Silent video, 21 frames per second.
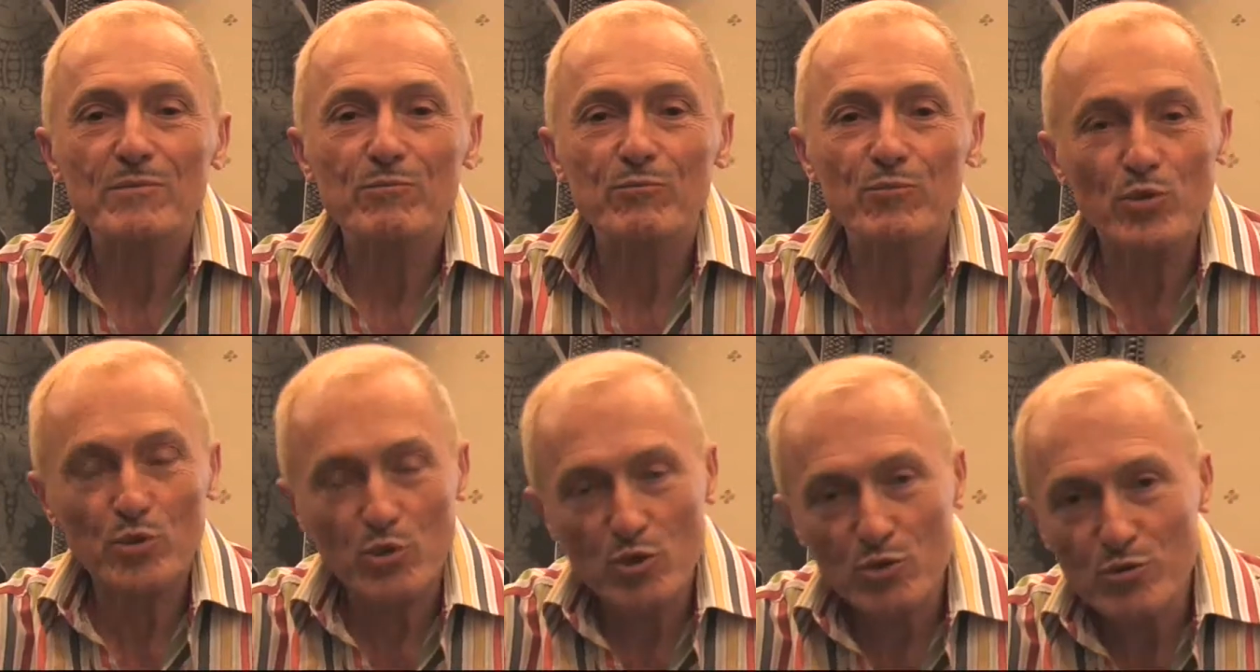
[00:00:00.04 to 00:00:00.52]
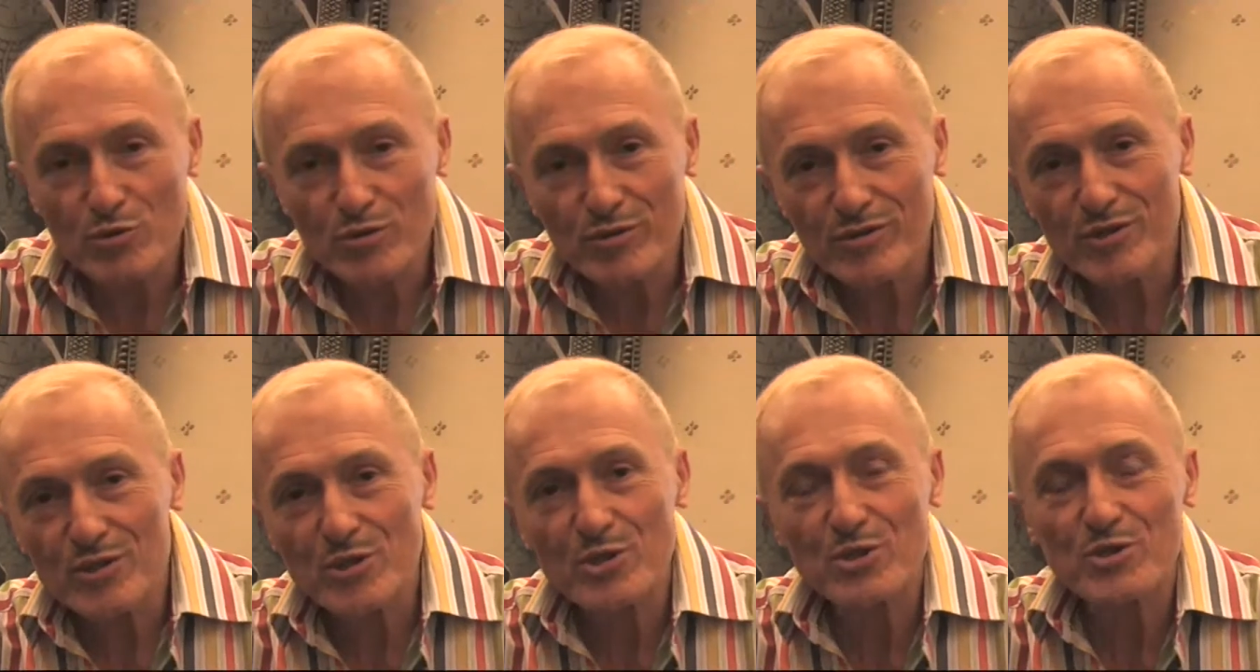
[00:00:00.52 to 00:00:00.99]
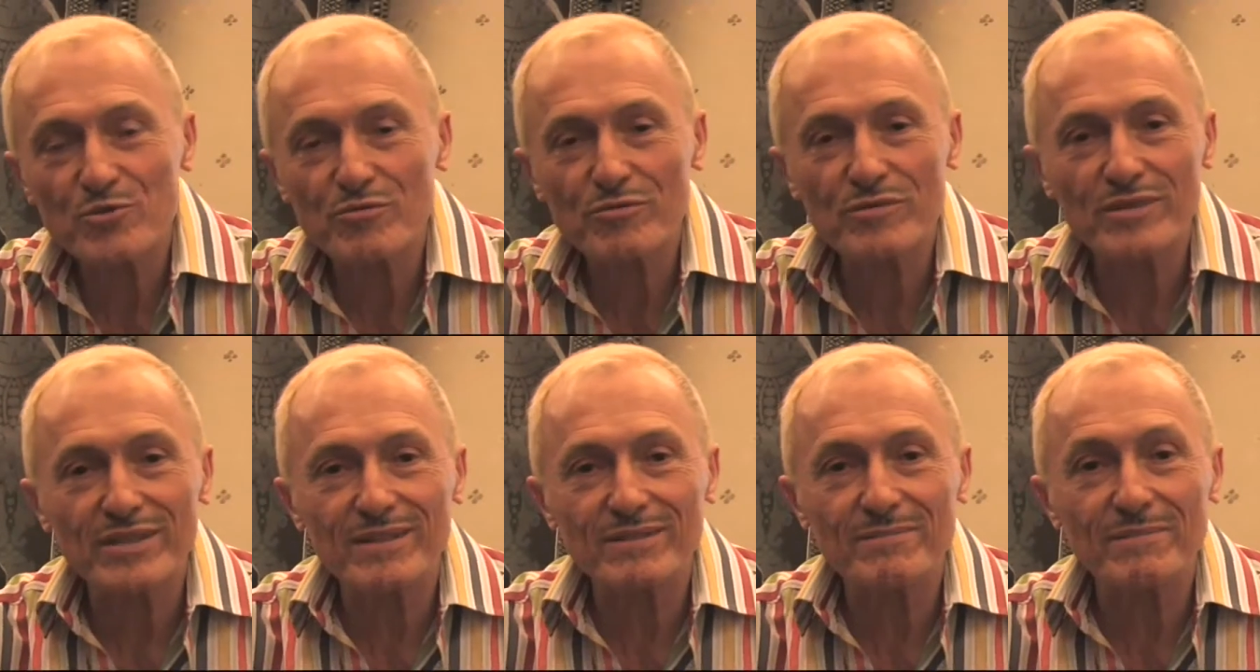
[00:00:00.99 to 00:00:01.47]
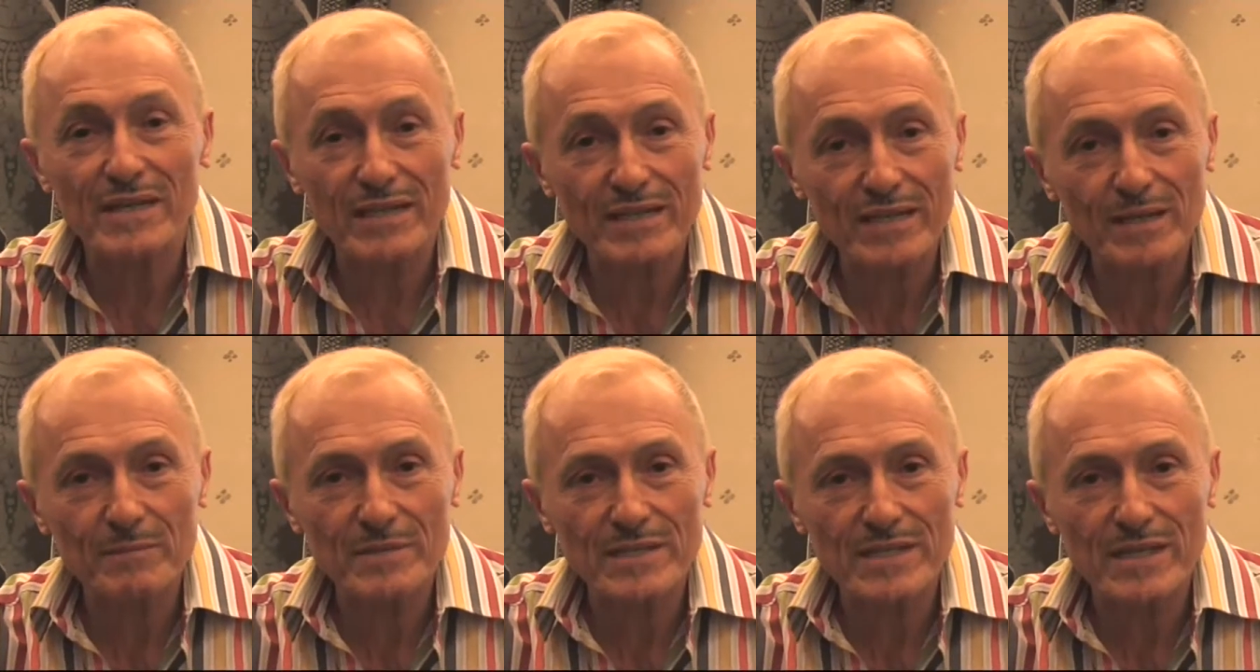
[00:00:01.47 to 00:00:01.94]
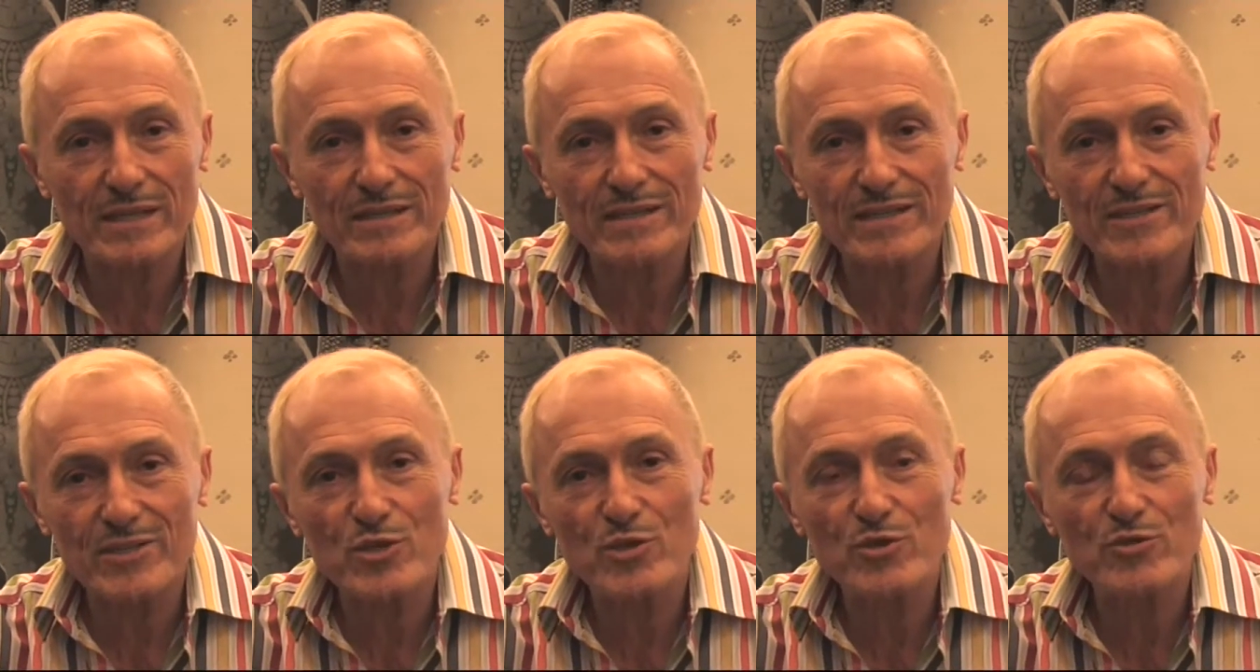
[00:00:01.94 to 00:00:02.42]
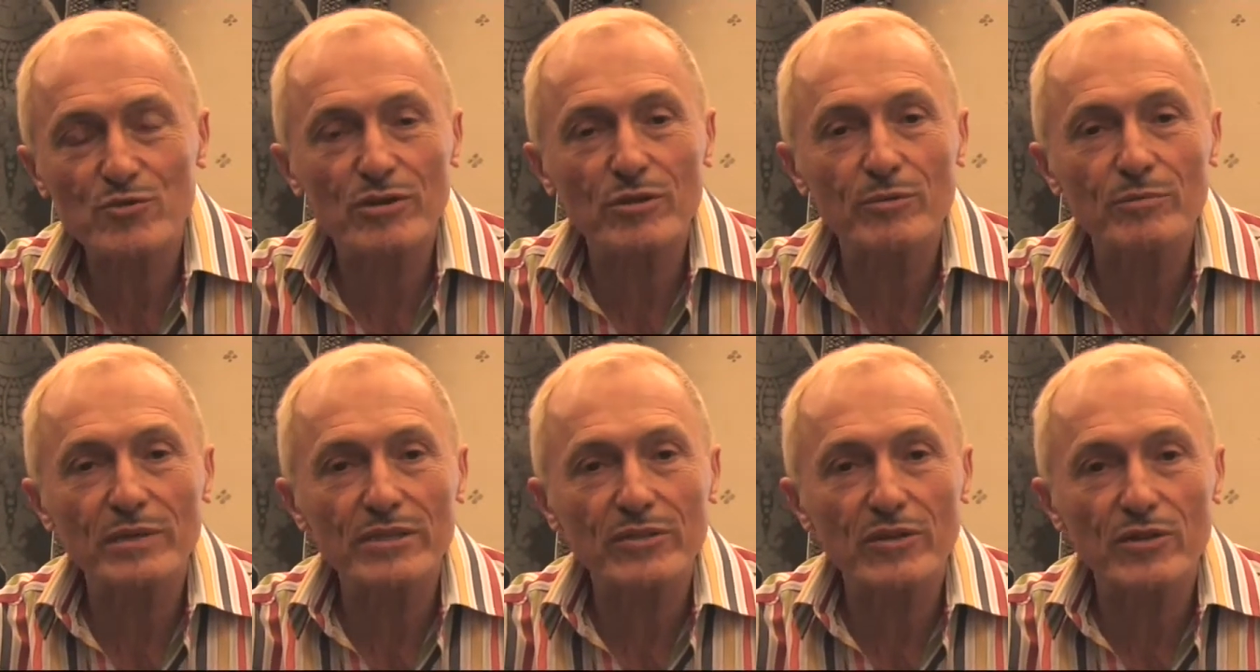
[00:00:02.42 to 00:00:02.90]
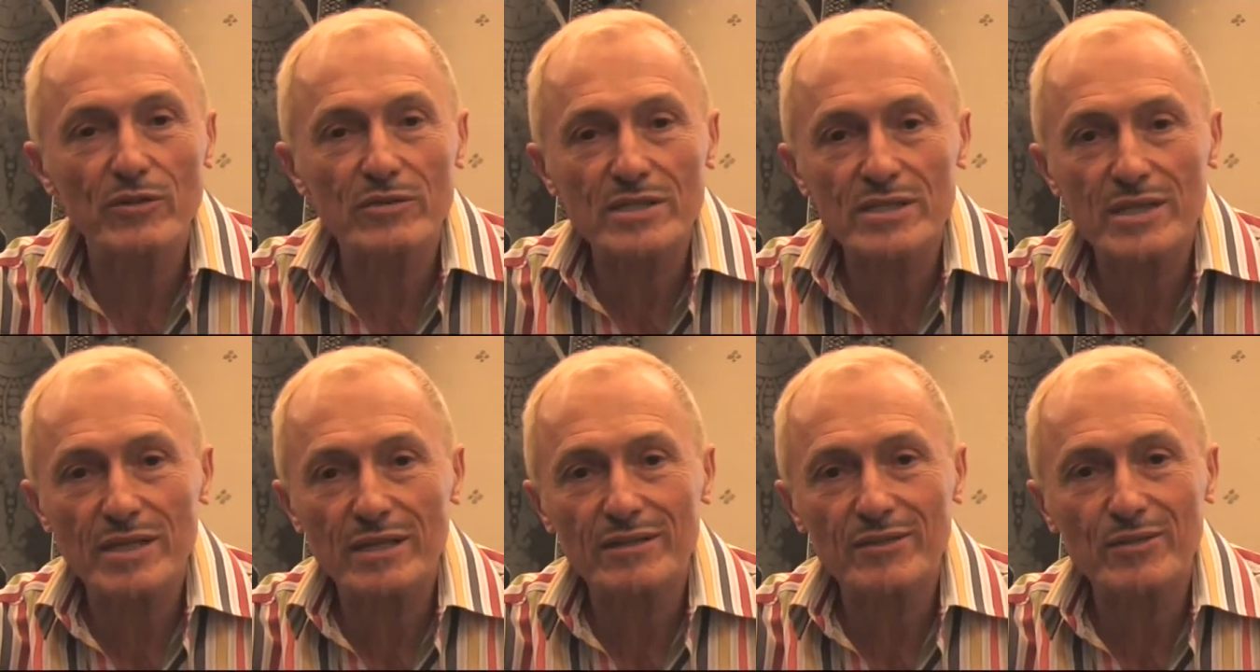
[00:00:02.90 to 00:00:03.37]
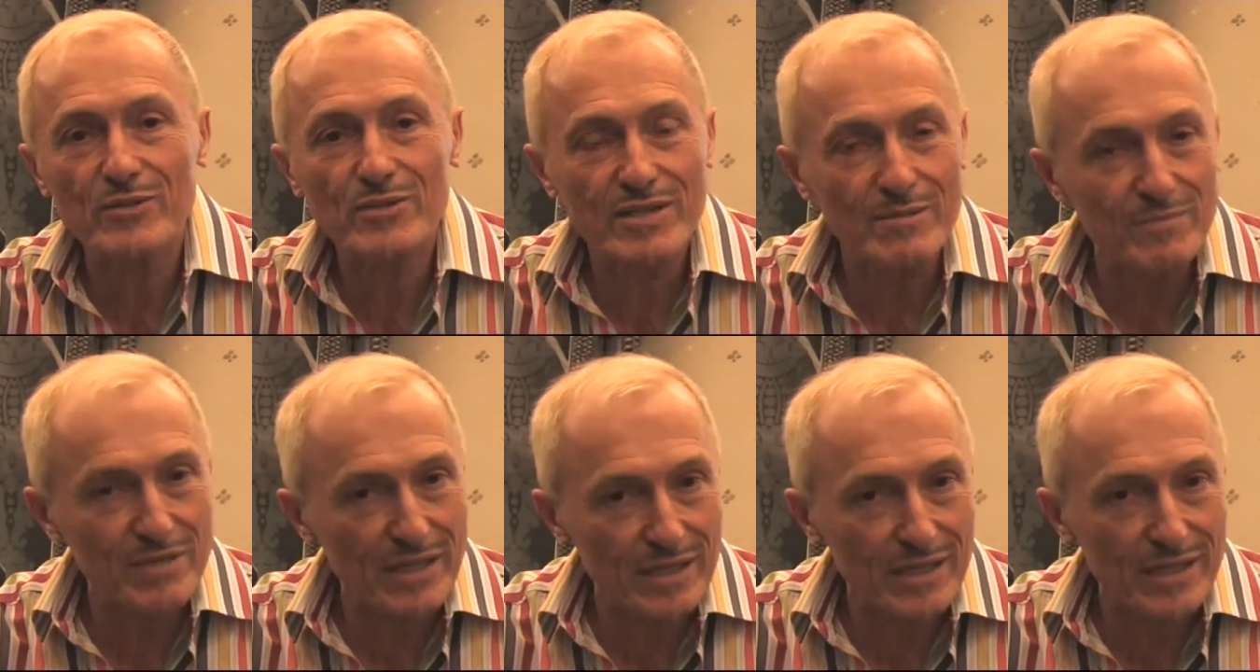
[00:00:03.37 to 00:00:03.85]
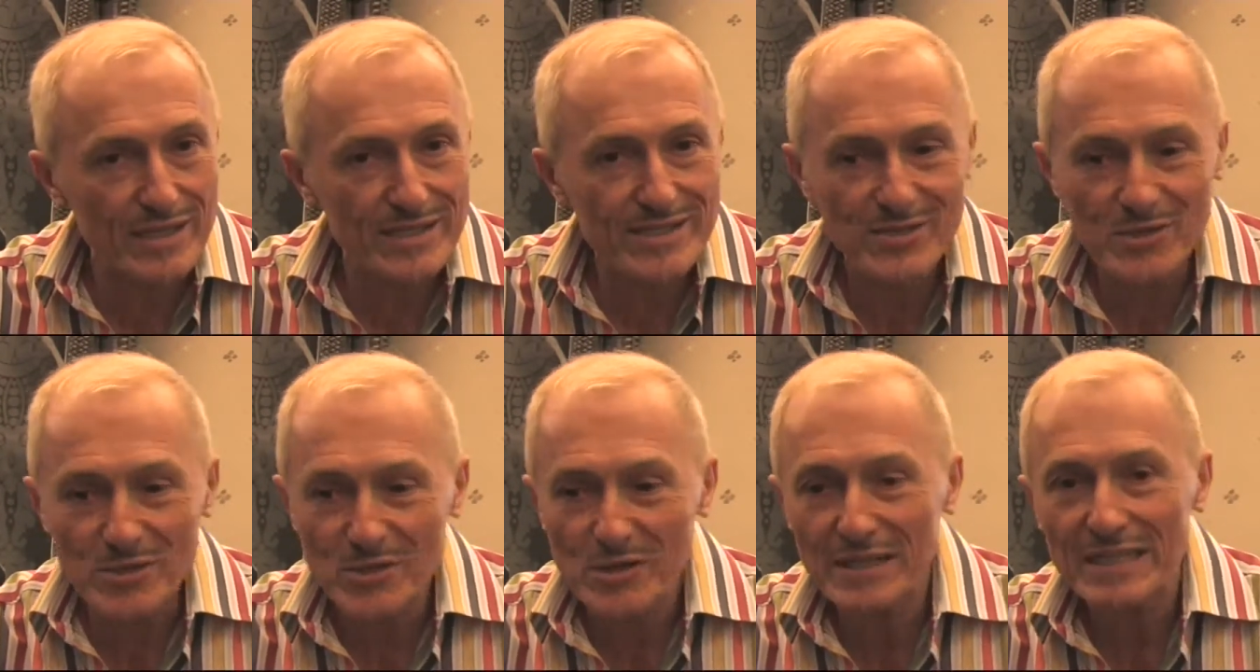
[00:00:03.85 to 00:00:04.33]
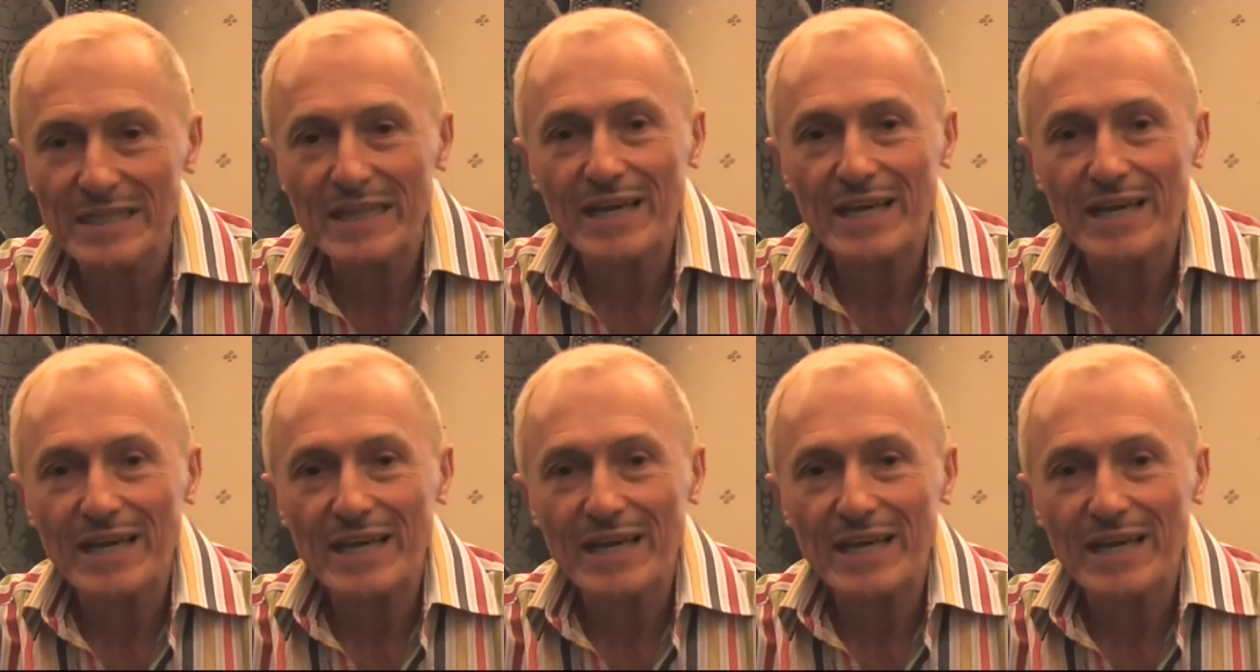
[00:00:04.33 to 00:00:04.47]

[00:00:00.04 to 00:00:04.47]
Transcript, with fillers: Bonjour, je suis Bernard Pisani, je suis le metteur en scène de Zémir et Azor